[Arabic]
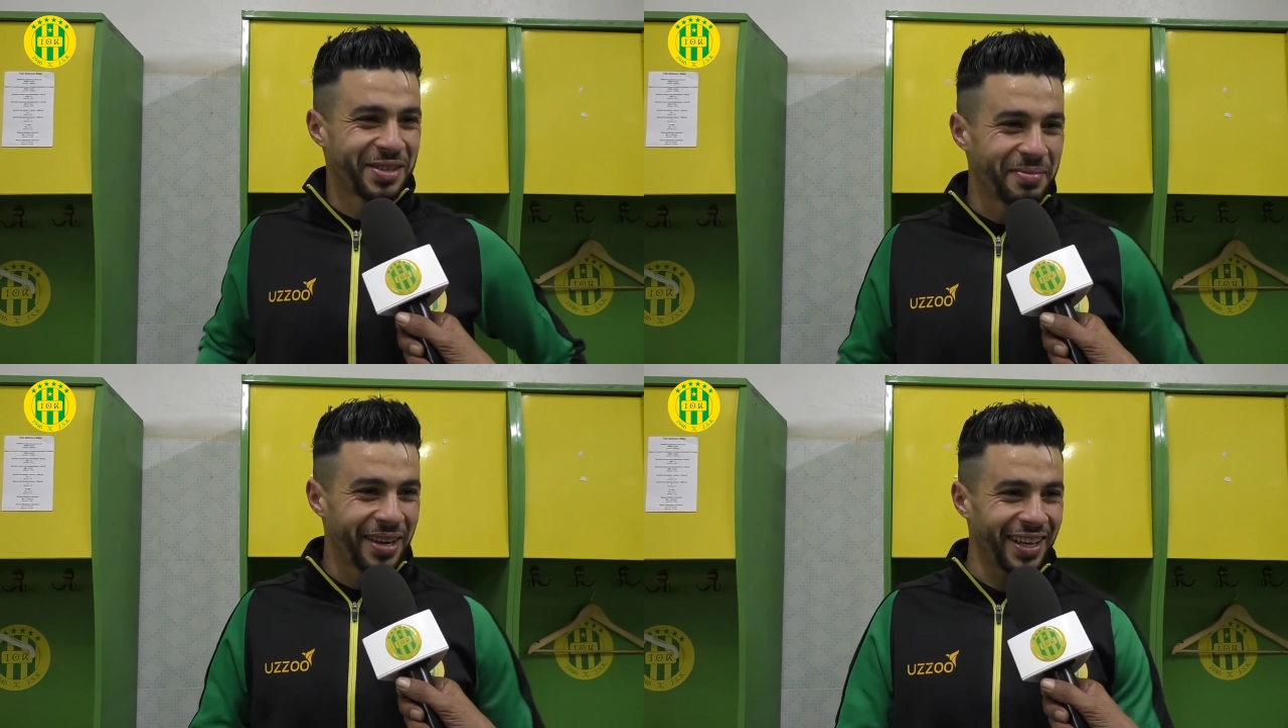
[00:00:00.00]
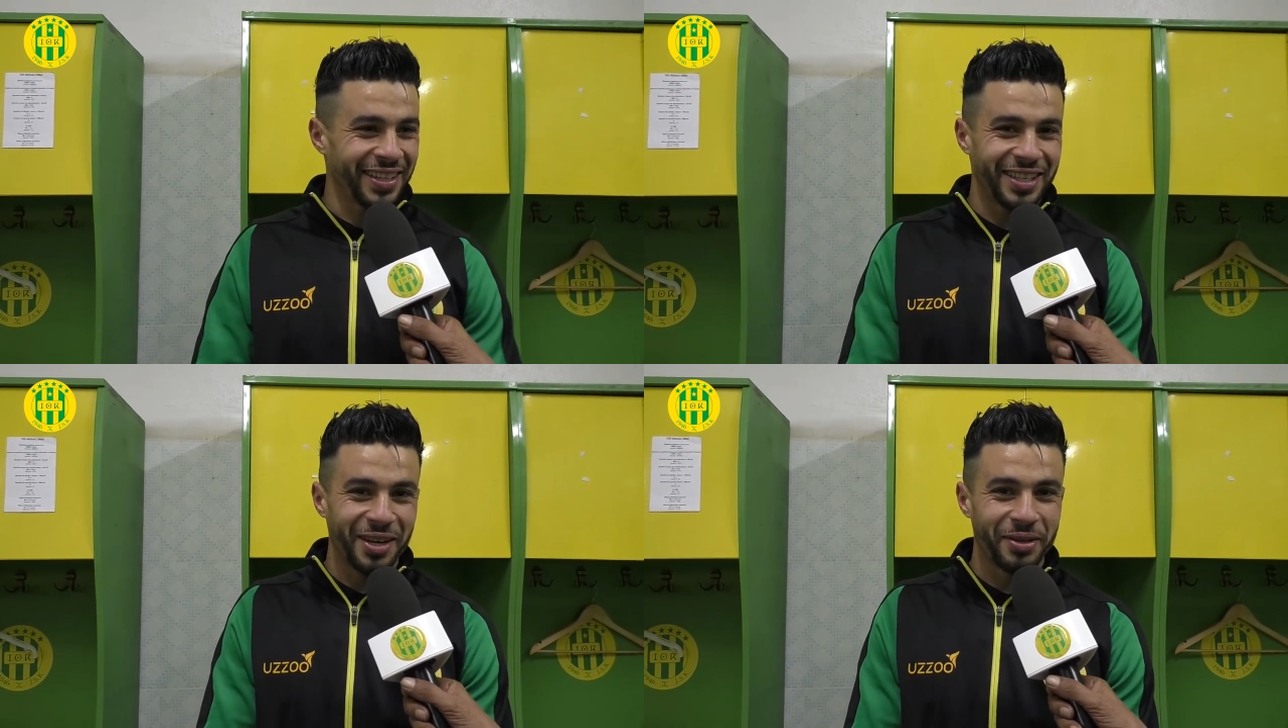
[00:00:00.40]

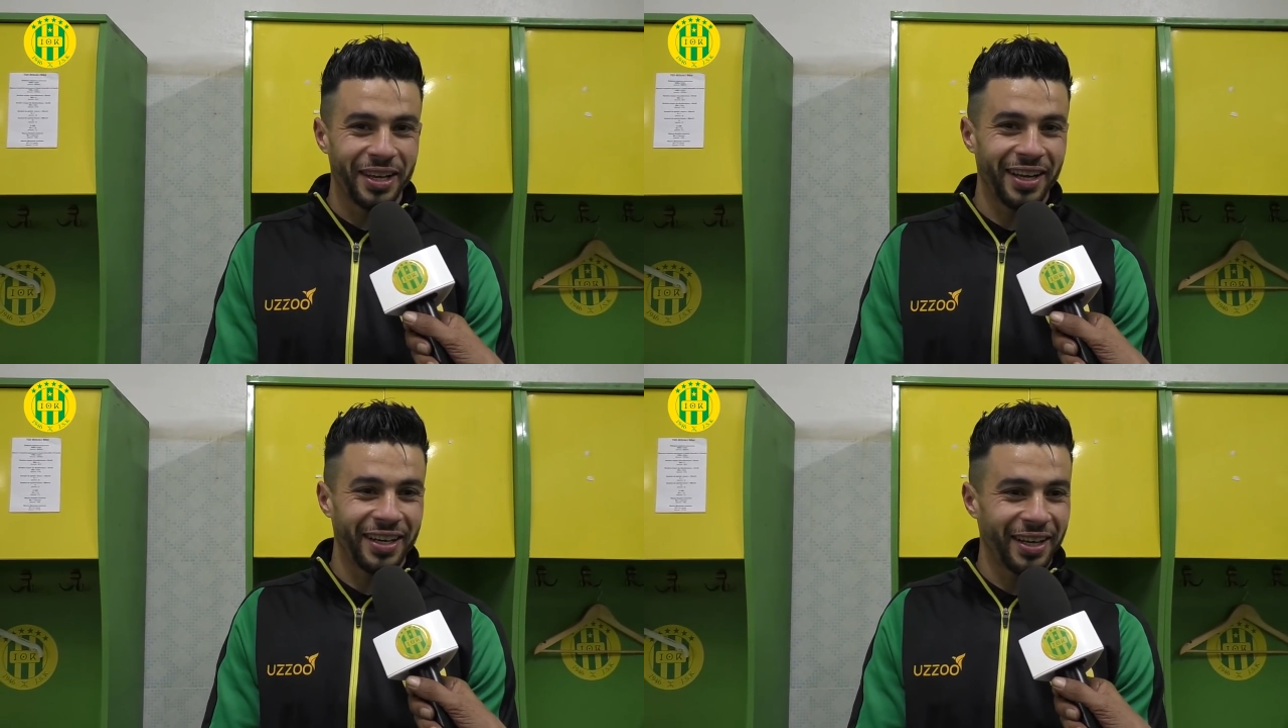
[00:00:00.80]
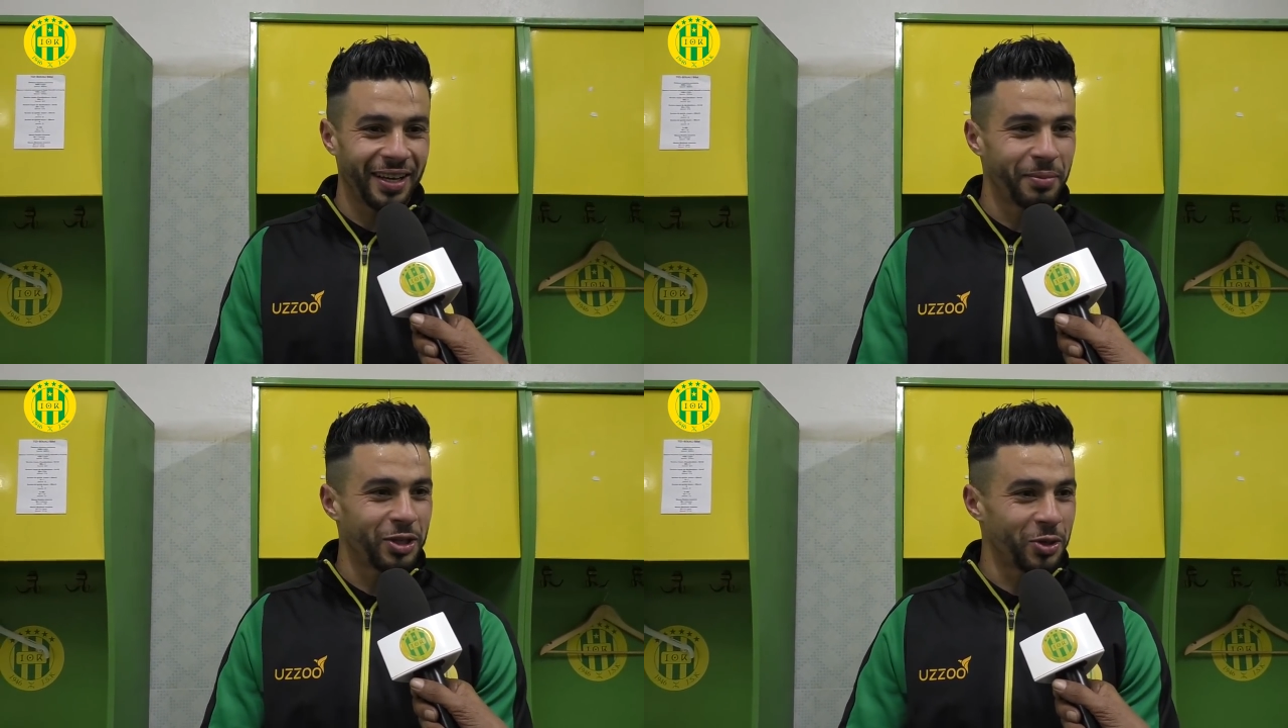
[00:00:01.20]
الزملاء دياولي على
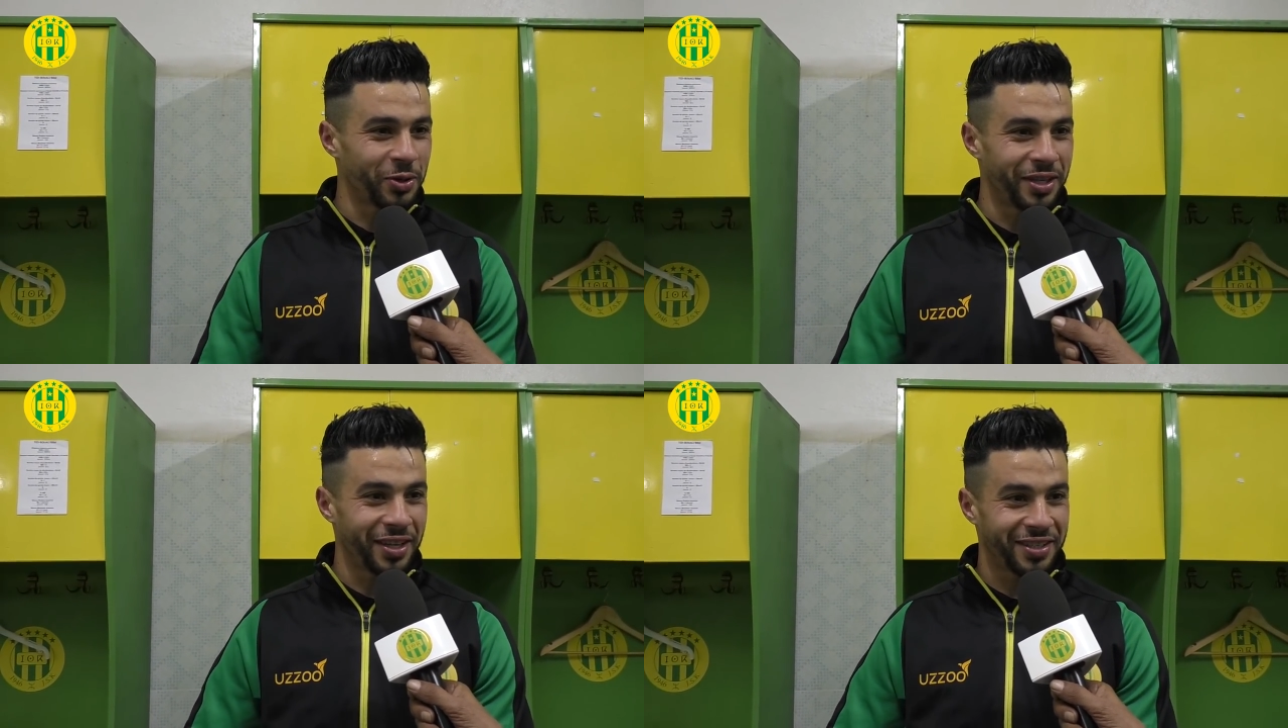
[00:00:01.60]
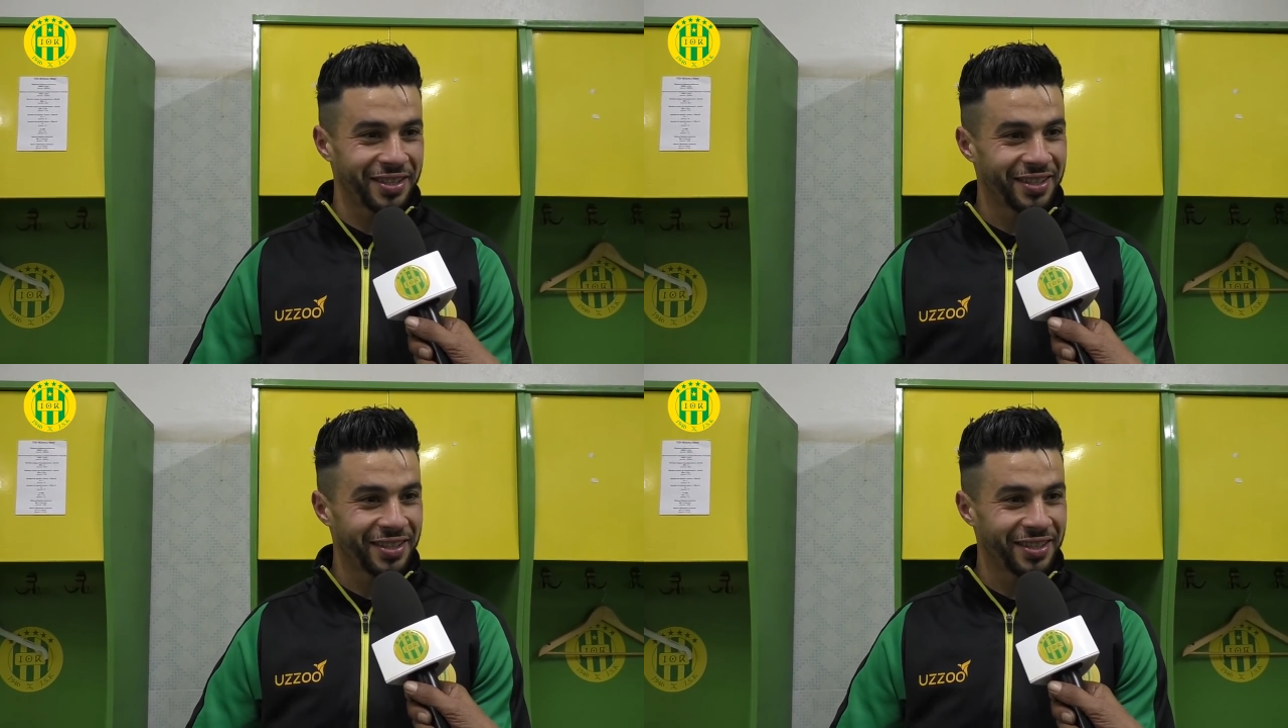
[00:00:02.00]
المجهودات